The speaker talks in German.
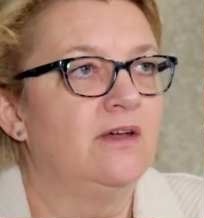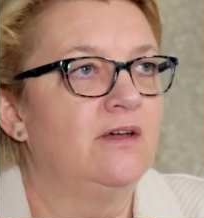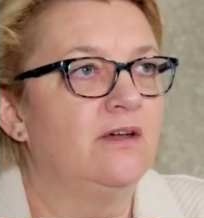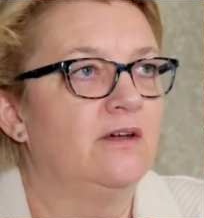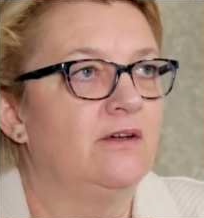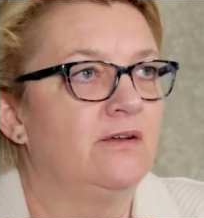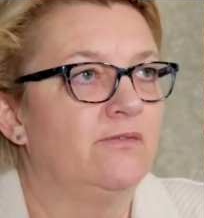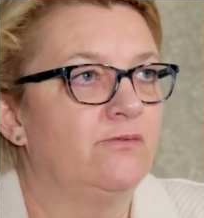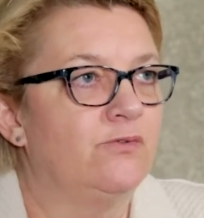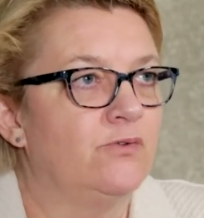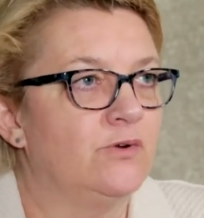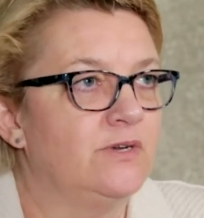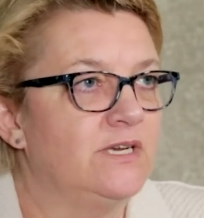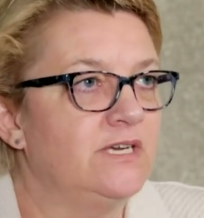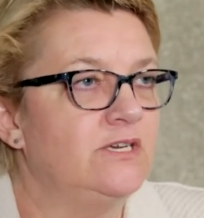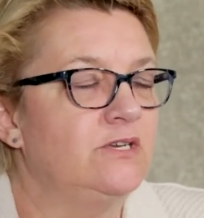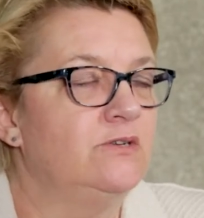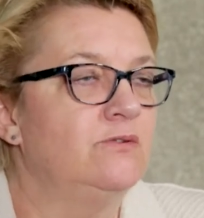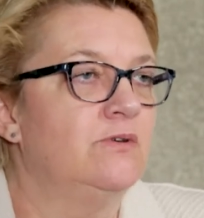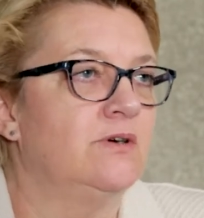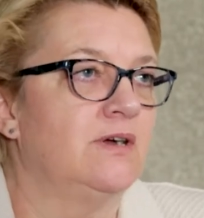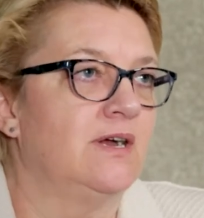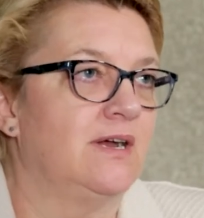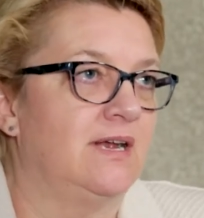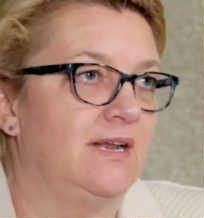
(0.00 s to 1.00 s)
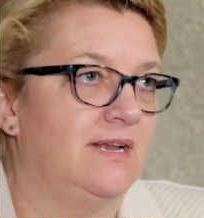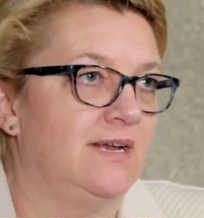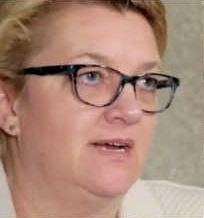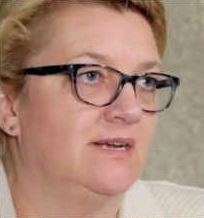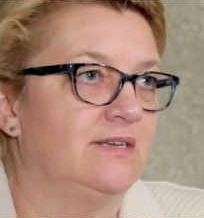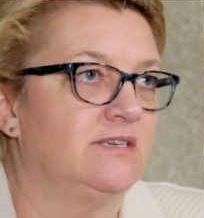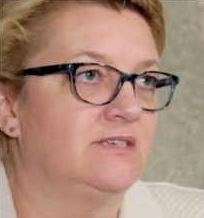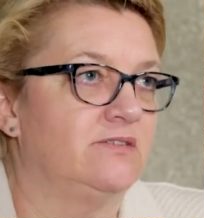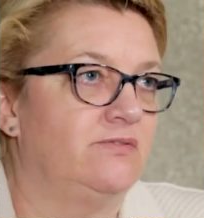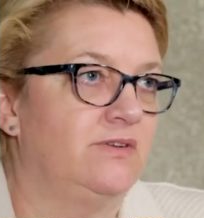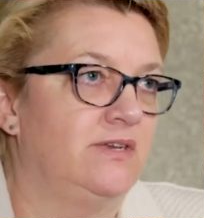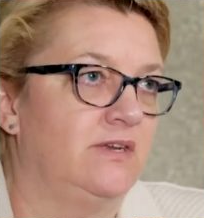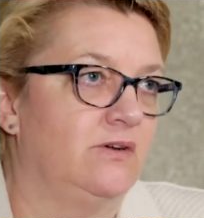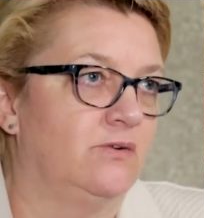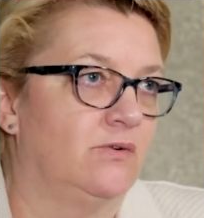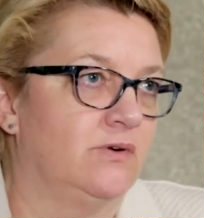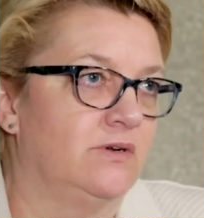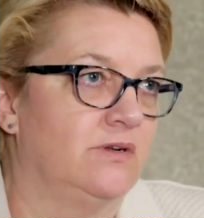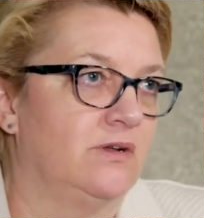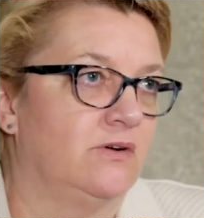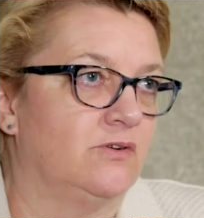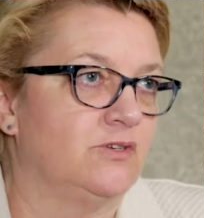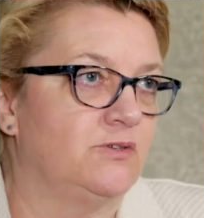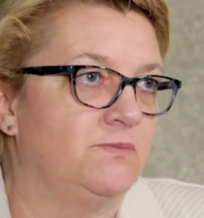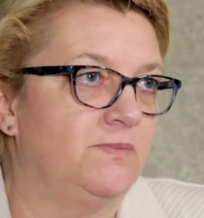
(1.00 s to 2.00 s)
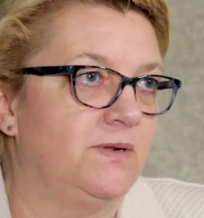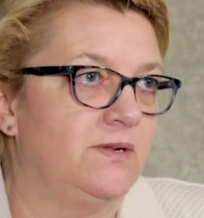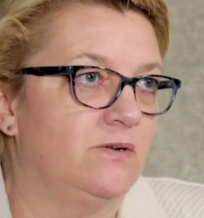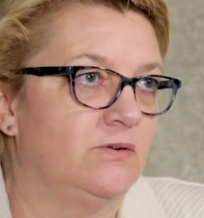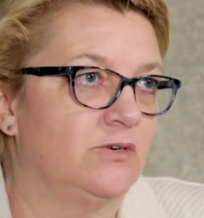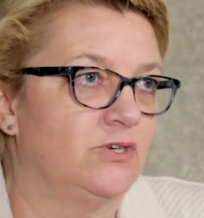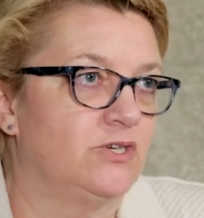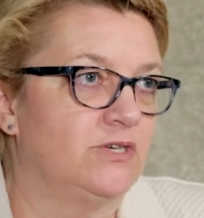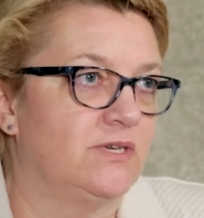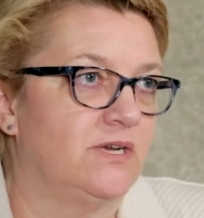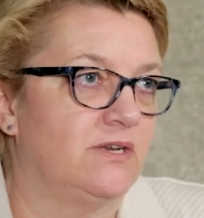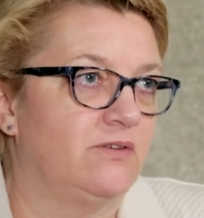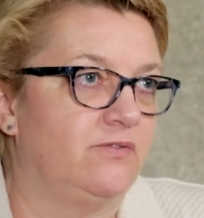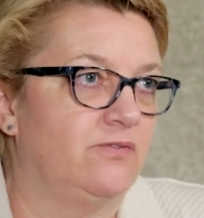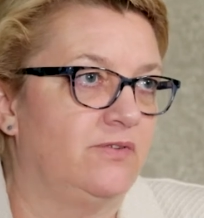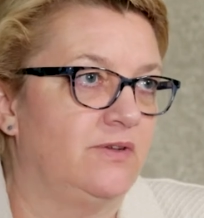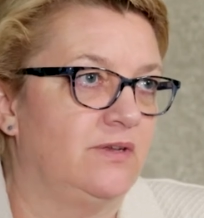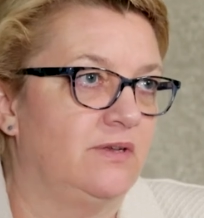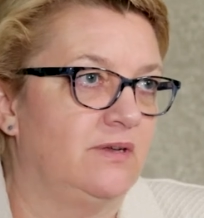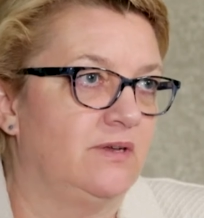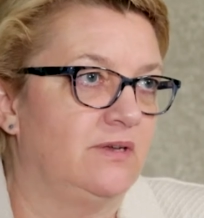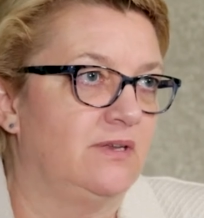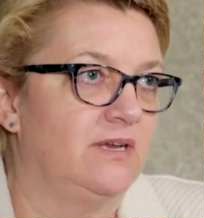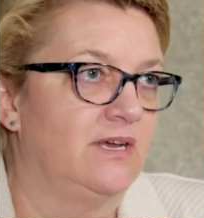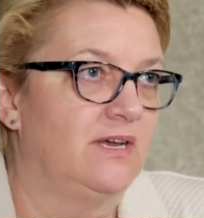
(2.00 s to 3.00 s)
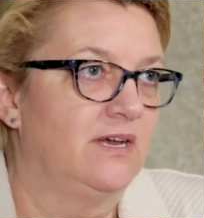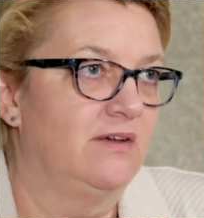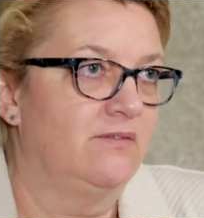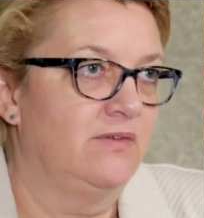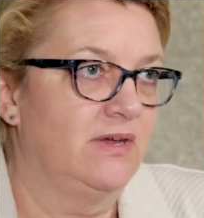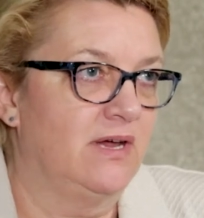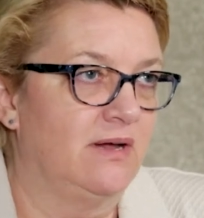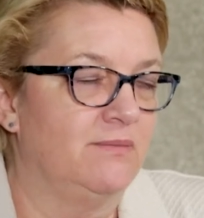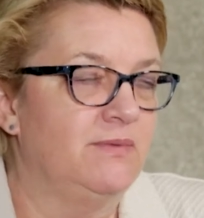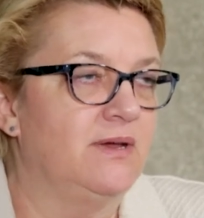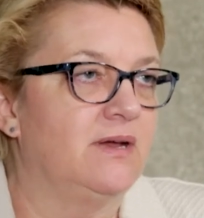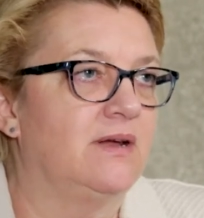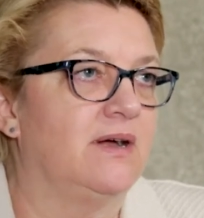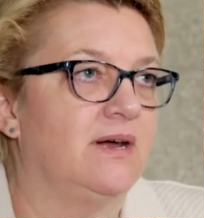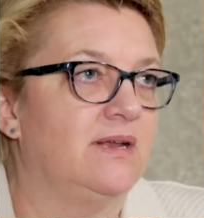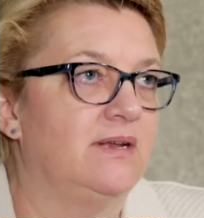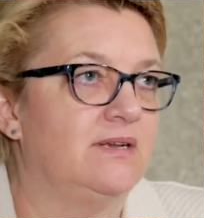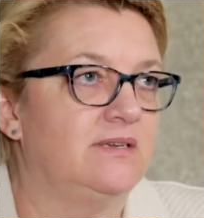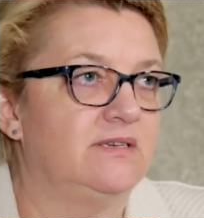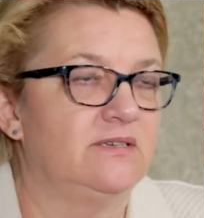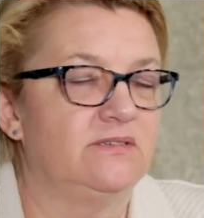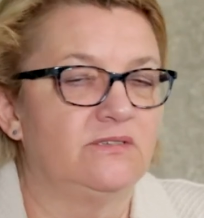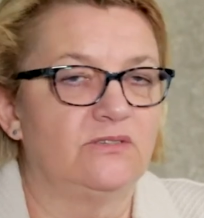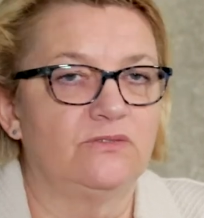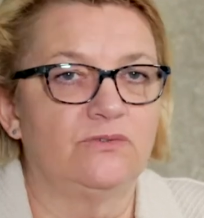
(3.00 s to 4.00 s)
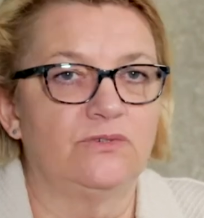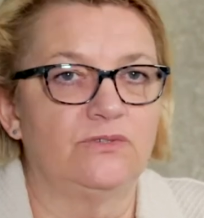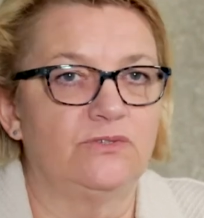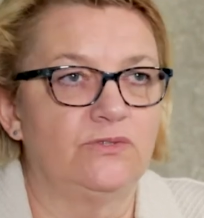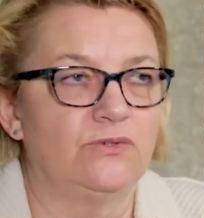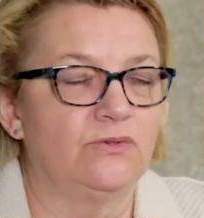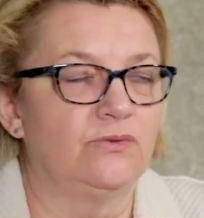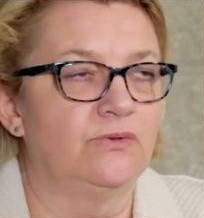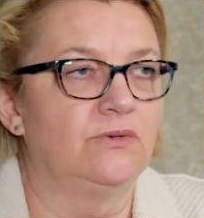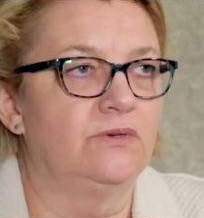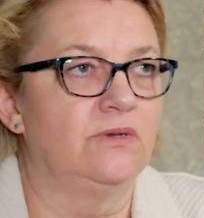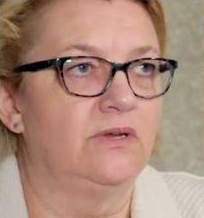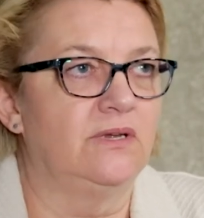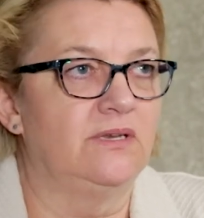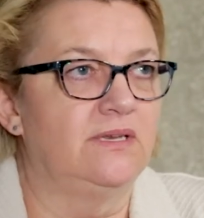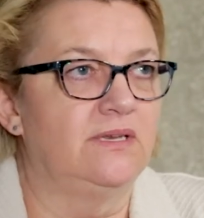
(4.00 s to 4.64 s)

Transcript: äh, wo nicht nur geklärt ist, wie die Grundausbildung stattfindet. Wir haben ja gerade die Diskussion